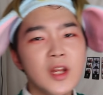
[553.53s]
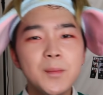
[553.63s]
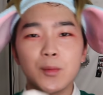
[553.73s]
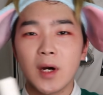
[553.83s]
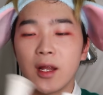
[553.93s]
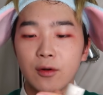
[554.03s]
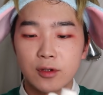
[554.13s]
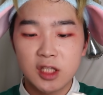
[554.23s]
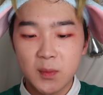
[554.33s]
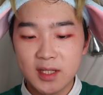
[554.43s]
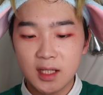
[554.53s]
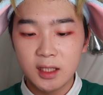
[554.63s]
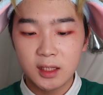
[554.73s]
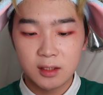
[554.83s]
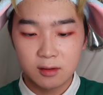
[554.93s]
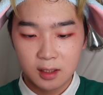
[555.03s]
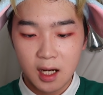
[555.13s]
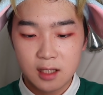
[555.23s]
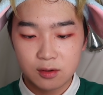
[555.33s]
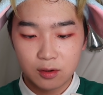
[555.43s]
リップはおすすめされたっていう
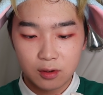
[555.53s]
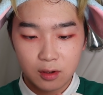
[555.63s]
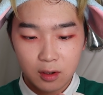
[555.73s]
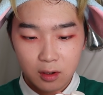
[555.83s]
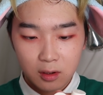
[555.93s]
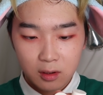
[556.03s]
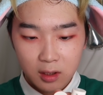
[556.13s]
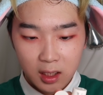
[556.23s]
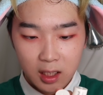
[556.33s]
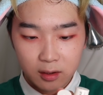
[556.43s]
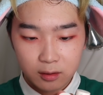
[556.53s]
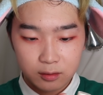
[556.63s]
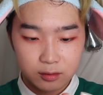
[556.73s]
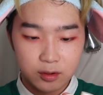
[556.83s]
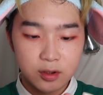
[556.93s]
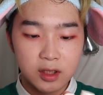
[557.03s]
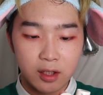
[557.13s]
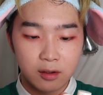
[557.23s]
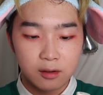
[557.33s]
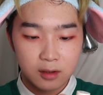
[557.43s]
か、なんかググった
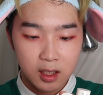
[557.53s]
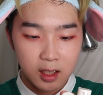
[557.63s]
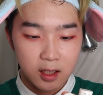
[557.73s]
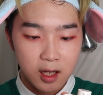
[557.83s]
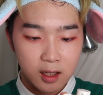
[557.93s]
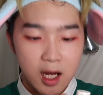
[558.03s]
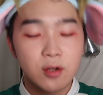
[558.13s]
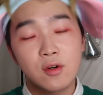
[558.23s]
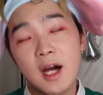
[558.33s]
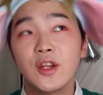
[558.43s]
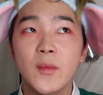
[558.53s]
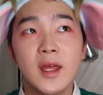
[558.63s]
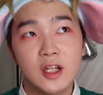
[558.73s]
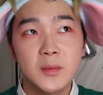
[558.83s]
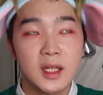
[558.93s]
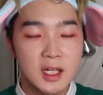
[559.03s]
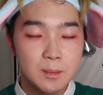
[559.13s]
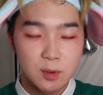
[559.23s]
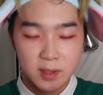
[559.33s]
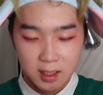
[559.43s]
の、なんか韓国アイドルメイクみたいな
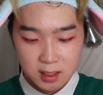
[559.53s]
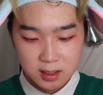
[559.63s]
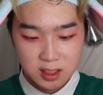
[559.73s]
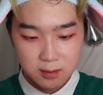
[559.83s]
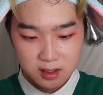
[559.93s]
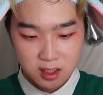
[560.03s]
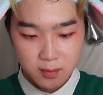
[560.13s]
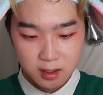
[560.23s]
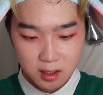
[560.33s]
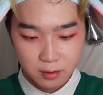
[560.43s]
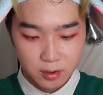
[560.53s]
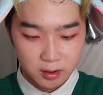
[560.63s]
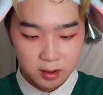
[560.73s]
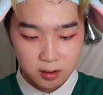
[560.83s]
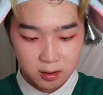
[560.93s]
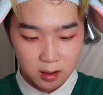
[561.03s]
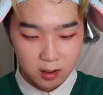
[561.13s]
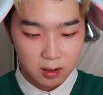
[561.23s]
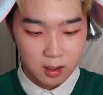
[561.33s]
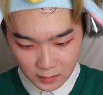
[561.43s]
リップみたいな感じで調べたら、これが出てき
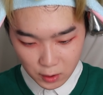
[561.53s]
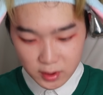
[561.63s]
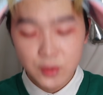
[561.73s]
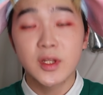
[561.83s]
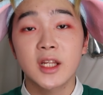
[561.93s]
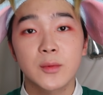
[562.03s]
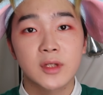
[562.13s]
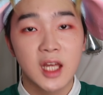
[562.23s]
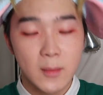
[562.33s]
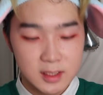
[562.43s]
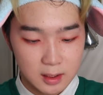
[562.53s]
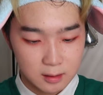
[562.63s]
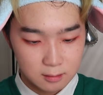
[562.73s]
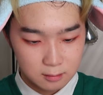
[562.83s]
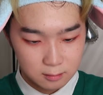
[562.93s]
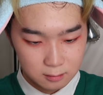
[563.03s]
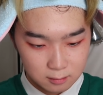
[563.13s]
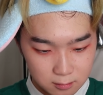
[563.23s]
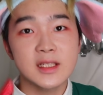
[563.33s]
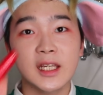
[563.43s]
て良さそうだなと思って買いました。
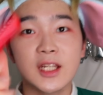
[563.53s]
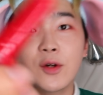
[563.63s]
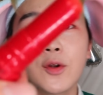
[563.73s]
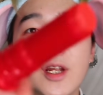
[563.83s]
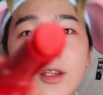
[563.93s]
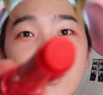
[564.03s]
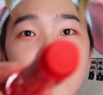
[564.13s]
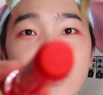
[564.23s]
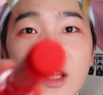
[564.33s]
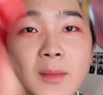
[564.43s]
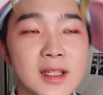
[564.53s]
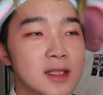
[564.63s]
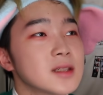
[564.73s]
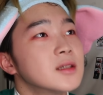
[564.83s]
先にこのレッドを塗ってきます。